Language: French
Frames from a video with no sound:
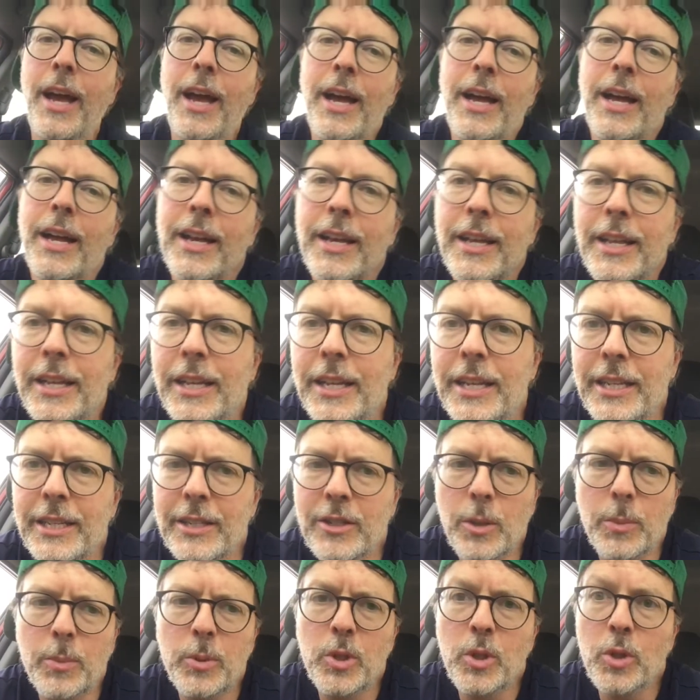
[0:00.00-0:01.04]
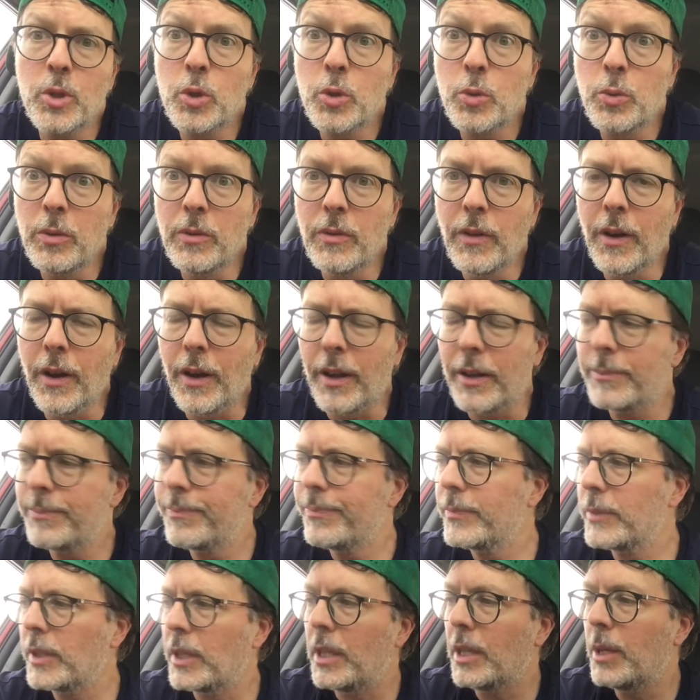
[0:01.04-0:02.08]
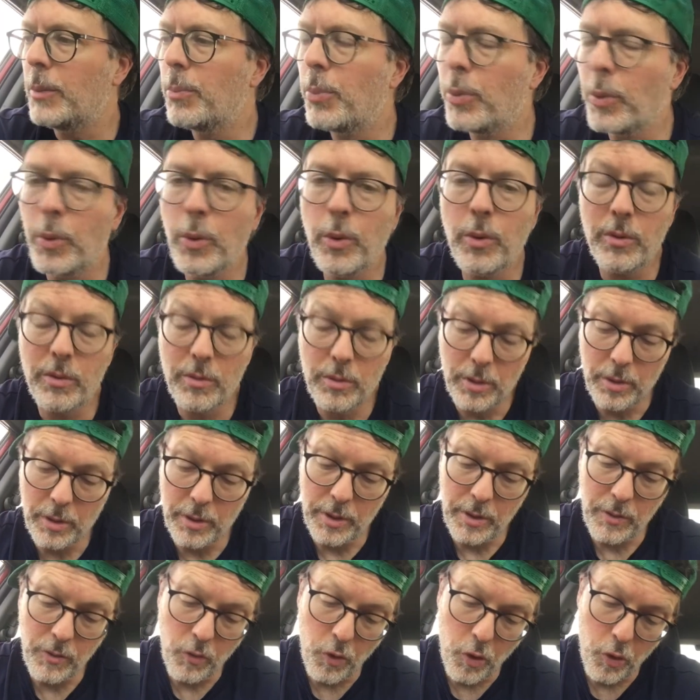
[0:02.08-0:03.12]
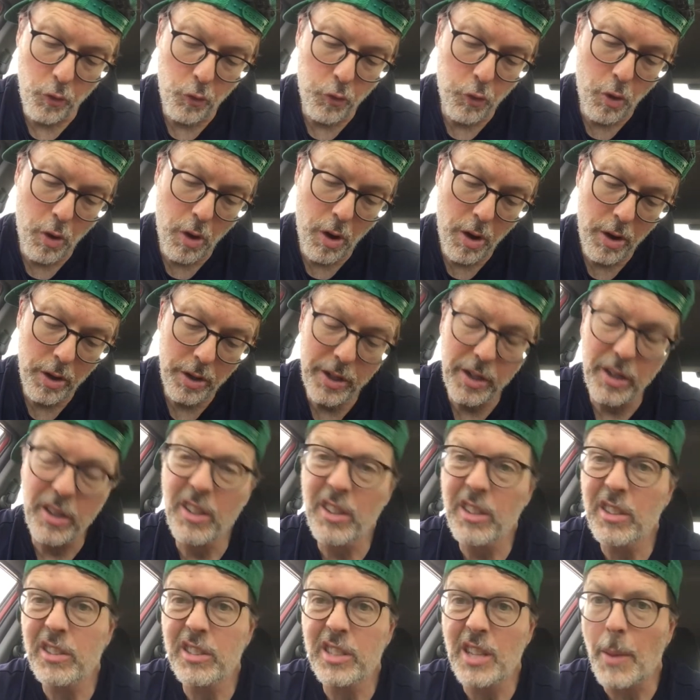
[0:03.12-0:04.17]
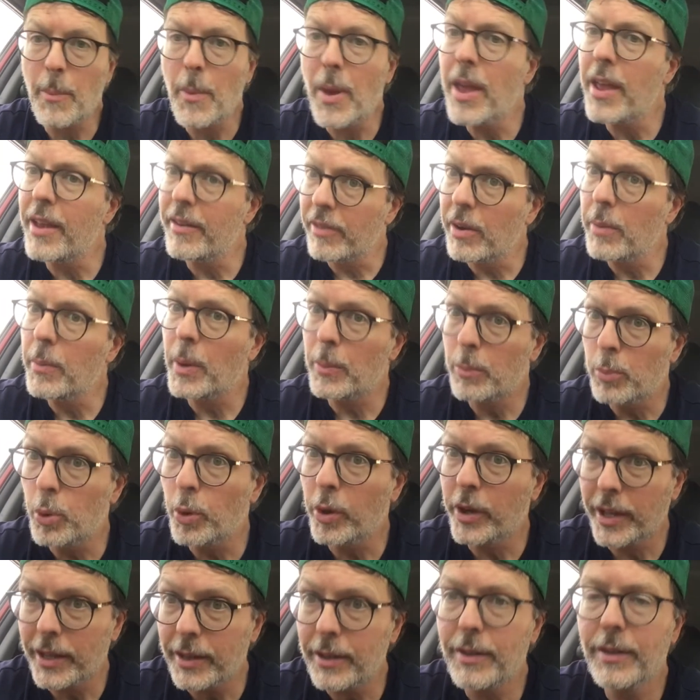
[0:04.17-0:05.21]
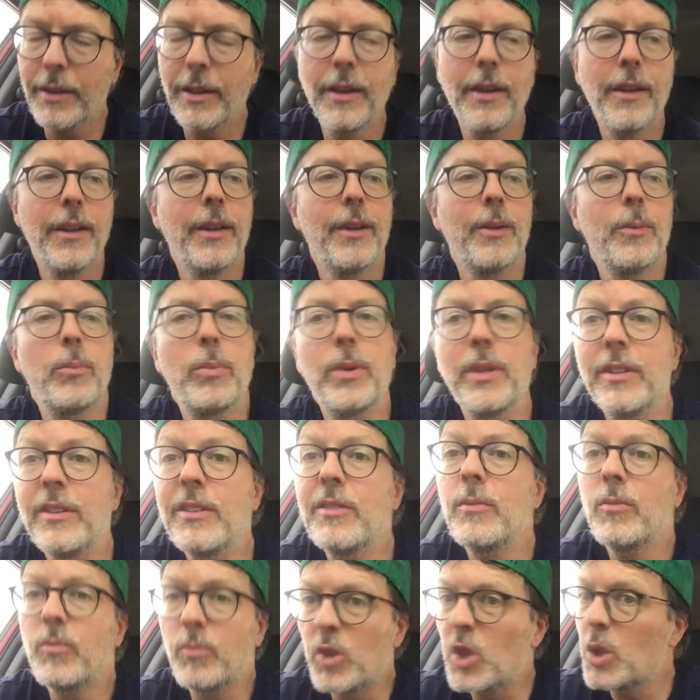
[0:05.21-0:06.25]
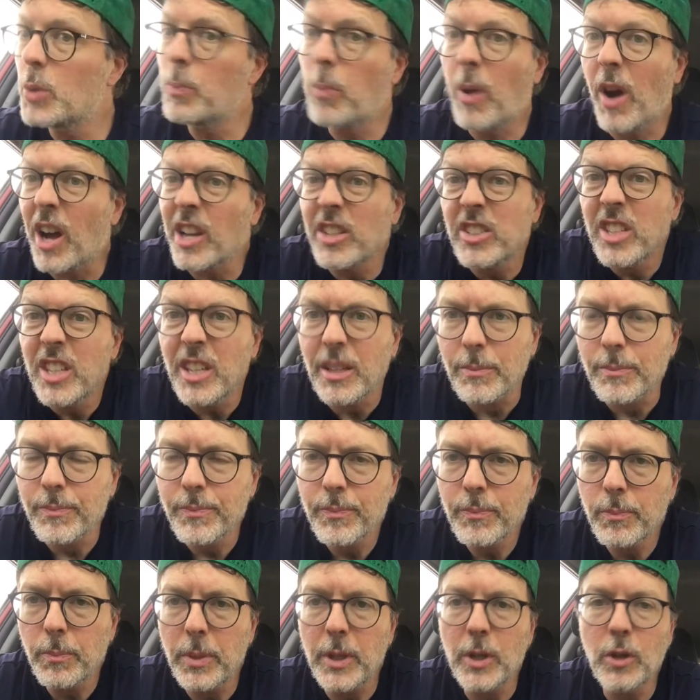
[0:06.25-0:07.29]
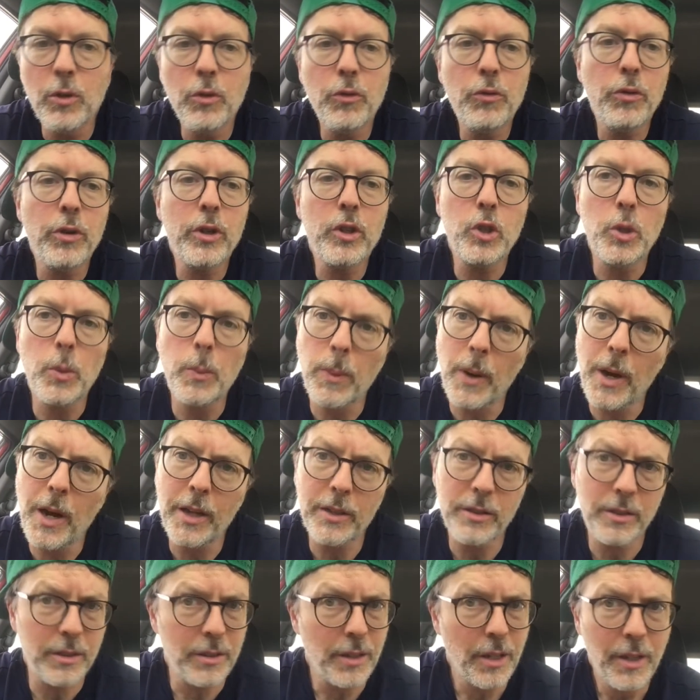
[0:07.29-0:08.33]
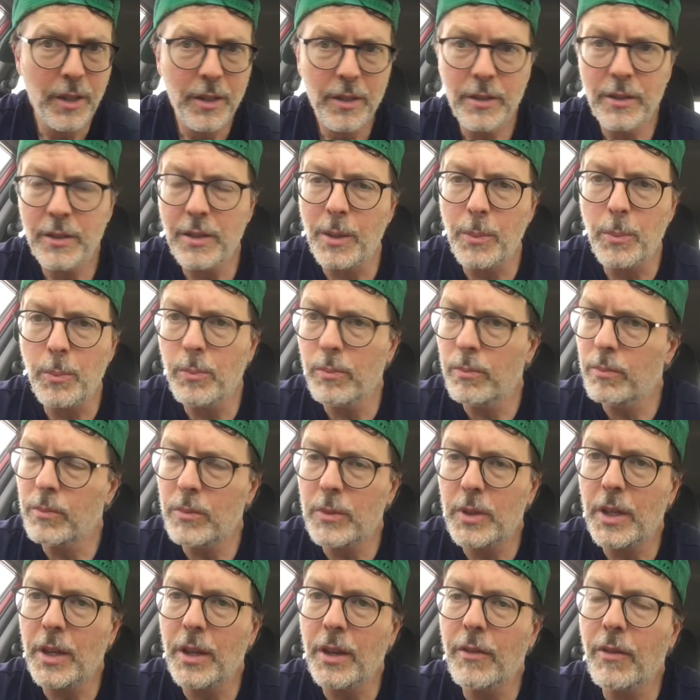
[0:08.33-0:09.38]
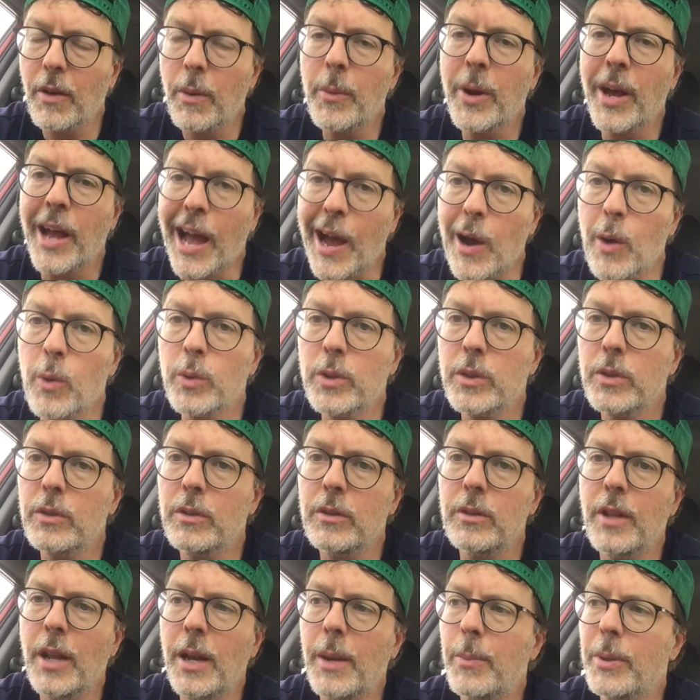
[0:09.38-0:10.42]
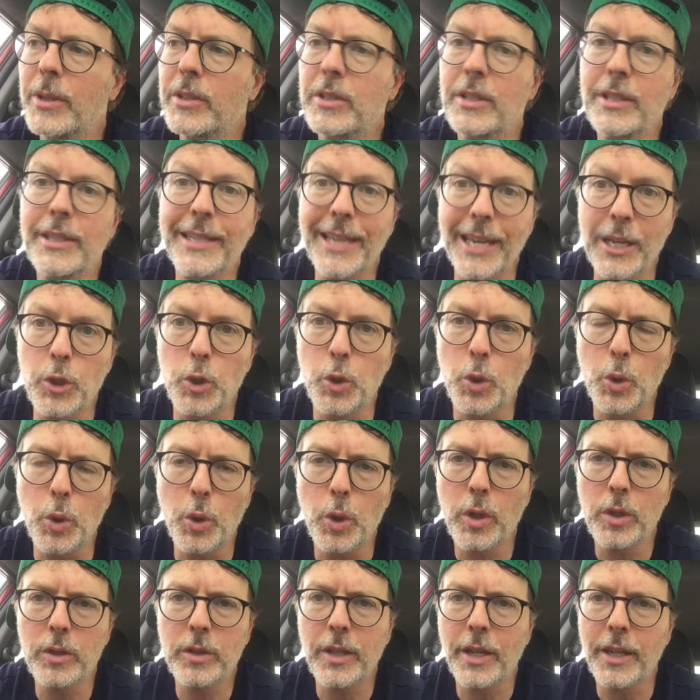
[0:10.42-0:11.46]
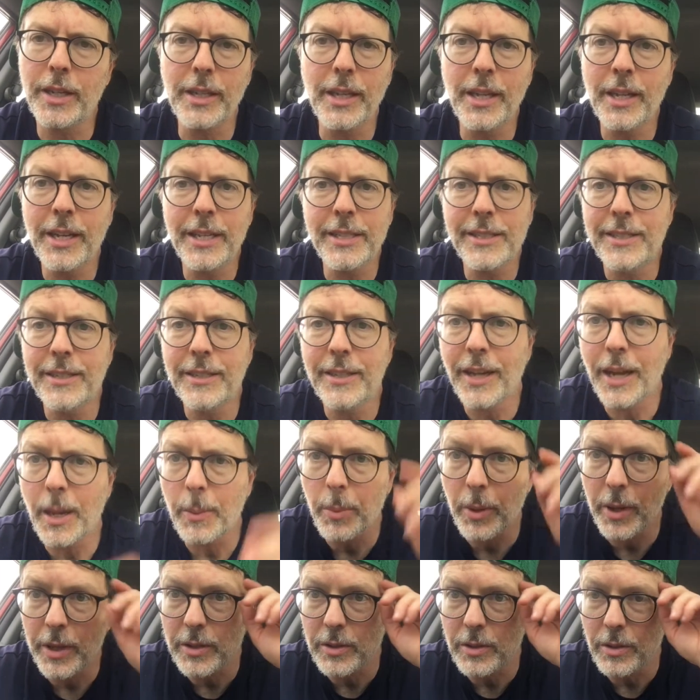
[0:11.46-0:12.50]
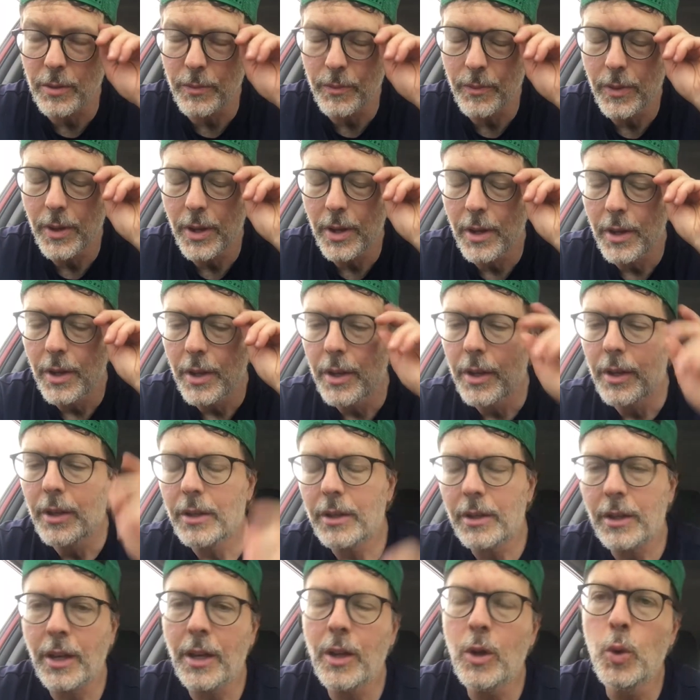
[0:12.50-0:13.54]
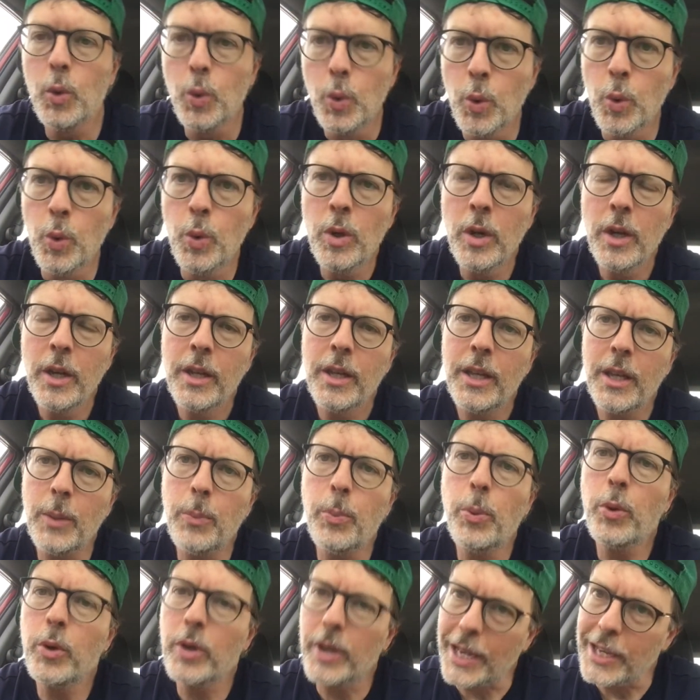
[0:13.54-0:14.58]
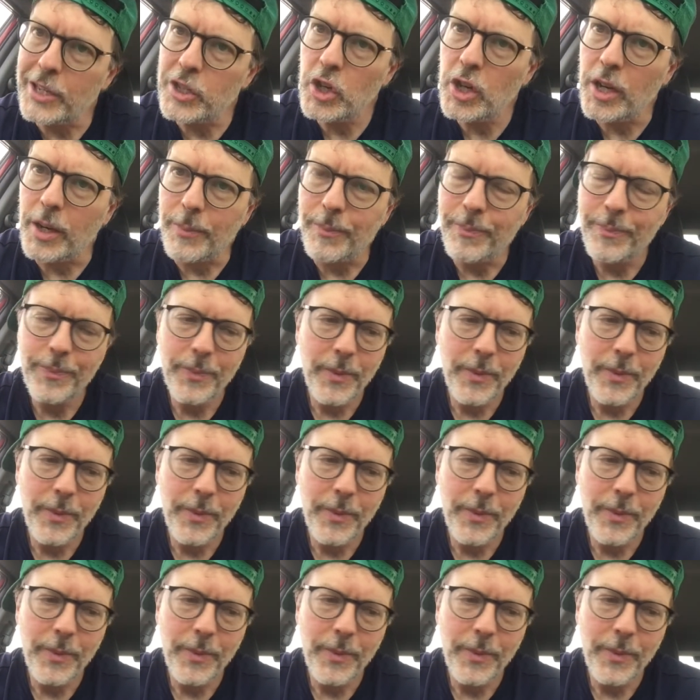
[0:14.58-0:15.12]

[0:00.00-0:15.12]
a les options suivantes. Il peut voir que sa main est vraiment pourrite, puis juste passer. Puis une fois que tu passes, tu es, vraiment out de la partie gageure. Tu rien à dire après ça. Ou il peut gager.